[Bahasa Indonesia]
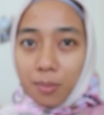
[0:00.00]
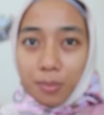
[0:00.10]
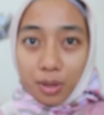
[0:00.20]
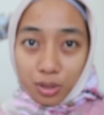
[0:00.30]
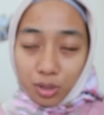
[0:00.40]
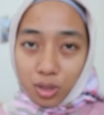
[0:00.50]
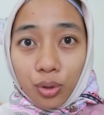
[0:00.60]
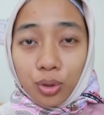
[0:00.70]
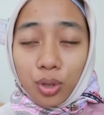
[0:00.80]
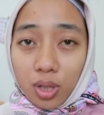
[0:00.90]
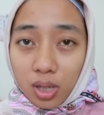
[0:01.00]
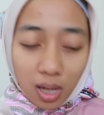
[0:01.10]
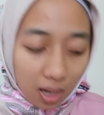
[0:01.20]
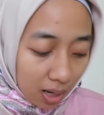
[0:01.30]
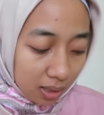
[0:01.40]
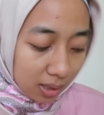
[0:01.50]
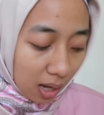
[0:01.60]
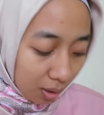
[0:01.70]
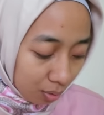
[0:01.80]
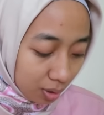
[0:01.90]
yang beige untuk tutorial alis
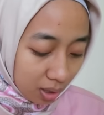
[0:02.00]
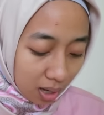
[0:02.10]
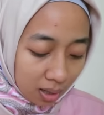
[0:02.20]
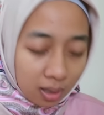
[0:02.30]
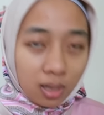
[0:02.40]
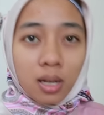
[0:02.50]
aku yang